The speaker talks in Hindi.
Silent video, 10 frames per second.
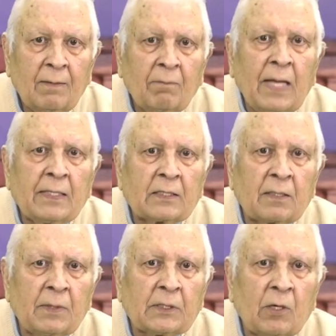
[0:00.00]
मैं ये
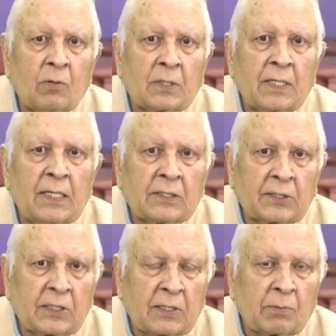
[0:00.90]
समझता हूँ कि इस
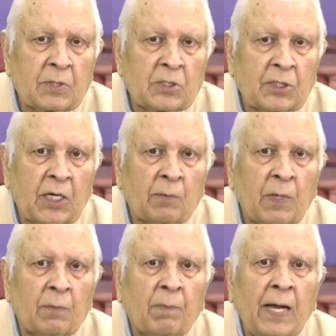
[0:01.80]
किस्म की
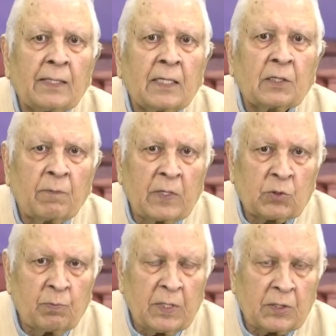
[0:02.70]
स्टेटमेंट बाई द डिफेंस
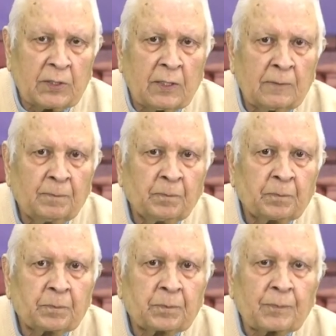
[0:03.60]
मिनिस्टर
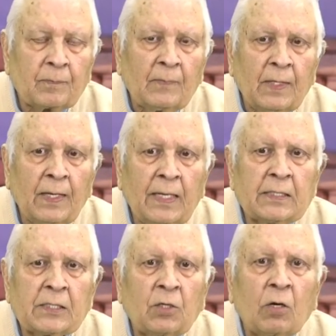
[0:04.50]

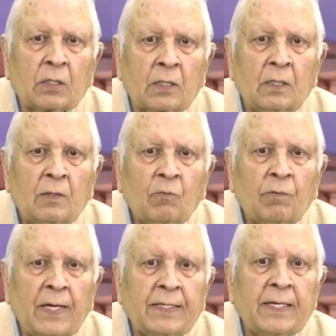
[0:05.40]
इज़ नॉट
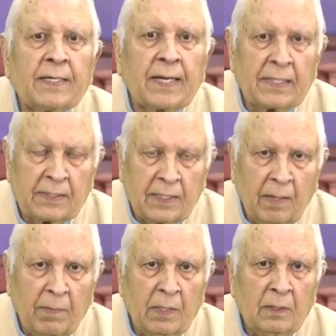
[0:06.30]
वेरी
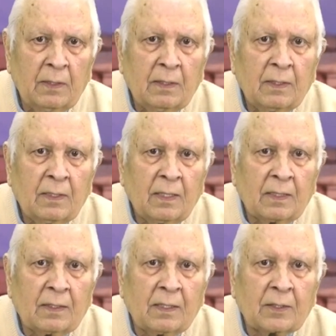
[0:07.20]
रीजनेबल
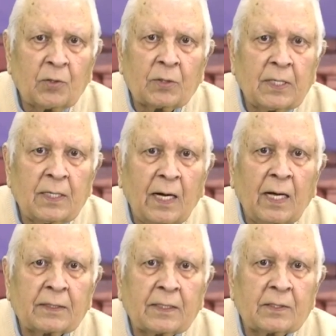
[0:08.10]
जी क्योंकि
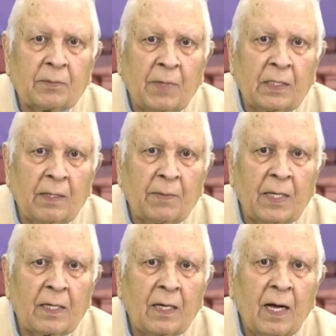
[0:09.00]
आज के ज़माने
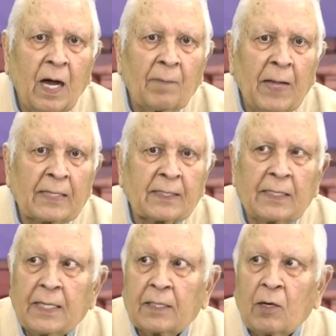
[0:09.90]
में आप ऐसा
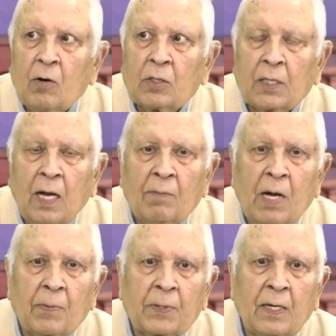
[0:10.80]
ये कहो कि हम
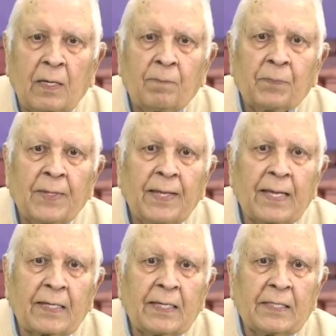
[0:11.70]
आपका
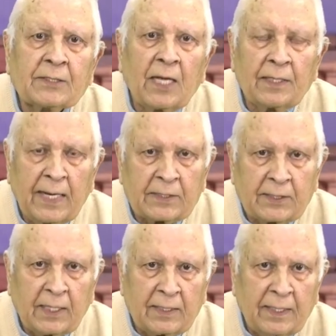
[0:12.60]
एक हिस्सा
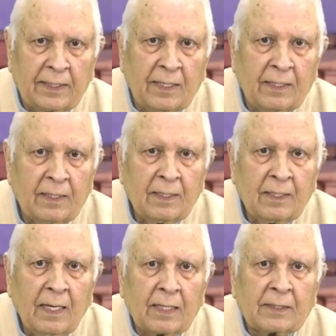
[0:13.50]
नेक्स्ट कर लेंगे
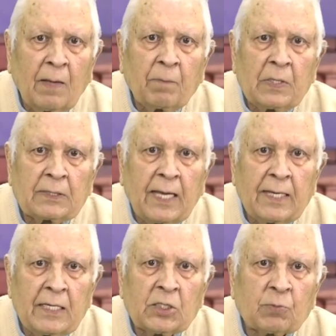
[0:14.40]
एग्जाम्पल
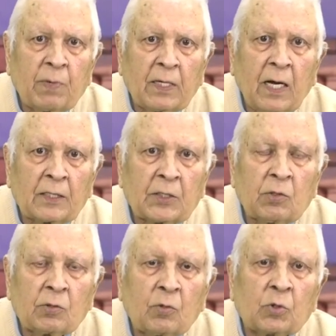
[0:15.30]
चाहे ईस्ट बंगाल की
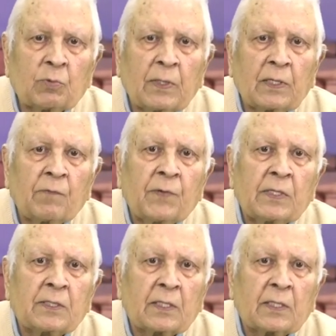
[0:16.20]
हो दोज वर डिफरेंट